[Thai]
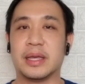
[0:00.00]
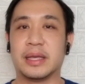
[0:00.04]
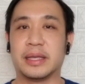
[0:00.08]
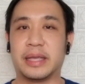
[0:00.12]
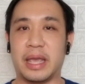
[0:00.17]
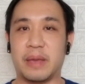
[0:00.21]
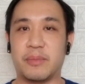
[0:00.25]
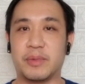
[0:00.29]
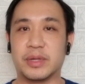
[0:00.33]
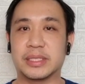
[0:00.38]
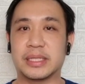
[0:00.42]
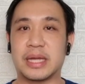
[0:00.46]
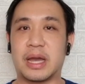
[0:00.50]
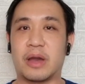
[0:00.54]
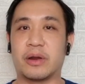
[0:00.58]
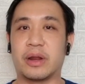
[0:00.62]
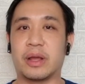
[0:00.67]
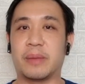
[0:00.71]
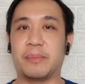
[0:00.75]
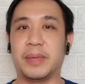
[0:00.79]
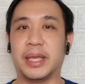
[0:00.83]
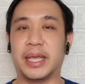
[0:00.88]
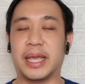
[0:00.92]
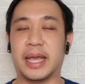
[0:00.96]
เกมวันเสาร์
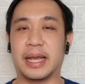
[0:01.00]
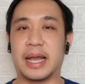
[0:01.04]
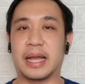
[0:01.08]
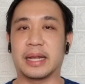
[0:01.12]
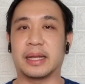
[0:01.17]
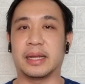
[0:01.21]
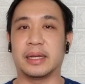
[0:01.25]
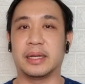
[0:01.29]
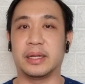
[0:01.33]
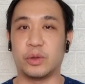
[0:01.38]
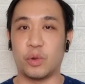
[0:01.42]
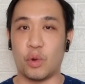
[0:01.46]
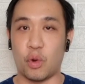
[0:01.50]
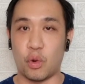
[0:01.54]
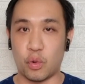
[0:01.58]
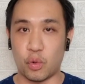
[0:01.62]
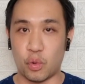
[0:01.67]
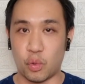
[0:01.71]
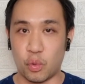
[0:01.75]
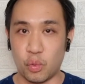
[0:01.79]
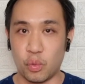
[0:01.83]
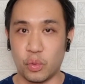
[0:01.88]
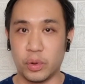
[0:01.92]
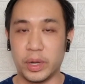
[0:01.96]
นะมีแข่งขันกันถึง
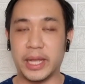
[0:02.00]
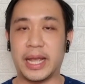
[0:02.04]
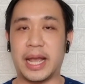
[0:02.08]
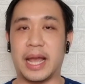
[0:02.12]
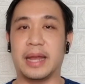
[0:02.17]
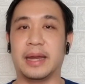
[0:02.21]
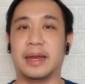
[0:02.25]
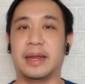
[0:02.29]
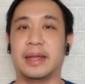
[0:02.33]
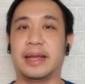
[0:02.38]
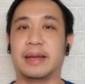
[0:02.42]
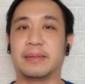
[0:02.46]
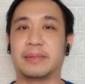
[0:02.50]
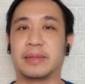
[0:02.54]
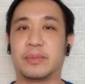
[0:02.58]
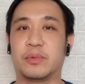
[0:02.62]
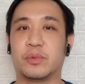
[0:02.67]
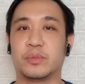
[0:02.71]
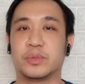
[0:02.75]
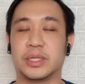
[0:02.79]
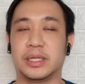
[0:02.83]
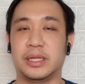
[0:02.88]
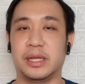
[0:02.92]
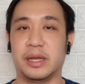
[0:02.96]
6 คู่ด้วยกันนะครับแต่ผ
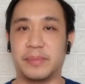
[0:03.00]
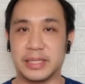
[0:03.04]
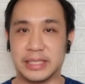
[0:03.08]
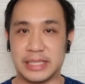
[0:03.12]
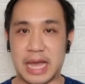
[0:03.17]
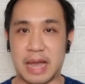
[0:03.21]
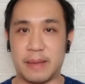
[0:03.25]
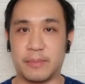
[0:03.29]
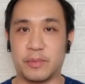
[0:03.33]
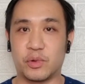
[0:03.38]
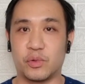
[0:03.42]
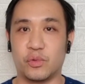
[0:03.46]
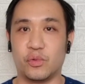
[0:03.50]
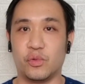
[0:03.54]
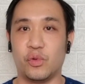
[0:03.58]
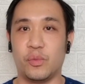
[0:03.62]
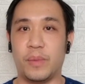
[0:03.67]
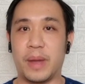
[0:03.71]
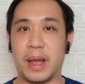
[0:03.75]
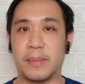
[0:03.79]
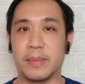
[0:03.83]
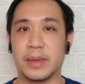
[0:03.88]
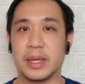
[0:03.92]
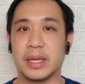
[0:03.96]
มจะเลือกมา 3 คู่
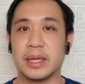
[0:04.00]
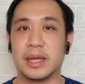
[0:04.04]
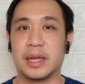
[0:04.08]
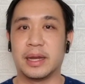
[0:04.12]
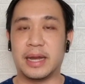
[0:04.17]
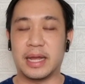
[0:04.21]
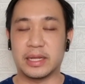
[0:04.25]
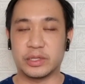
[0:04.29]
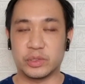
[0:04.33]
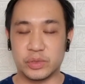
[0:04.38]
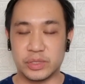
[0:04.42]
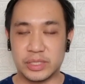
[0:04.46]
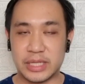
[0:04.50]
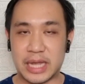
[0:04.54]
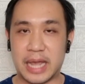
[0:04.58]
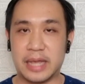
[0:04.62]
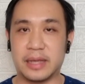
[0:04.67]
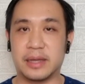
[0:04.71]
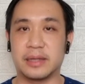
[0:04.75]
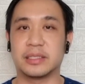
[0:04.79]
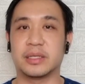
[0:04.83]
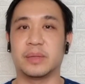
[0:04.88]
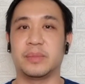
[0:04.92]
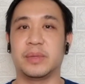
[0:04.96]
แบบน่าสนใจ
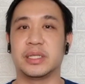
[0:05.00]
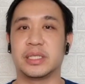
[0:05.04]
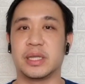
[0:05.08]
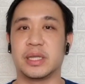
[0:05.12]
ก็จะมีเช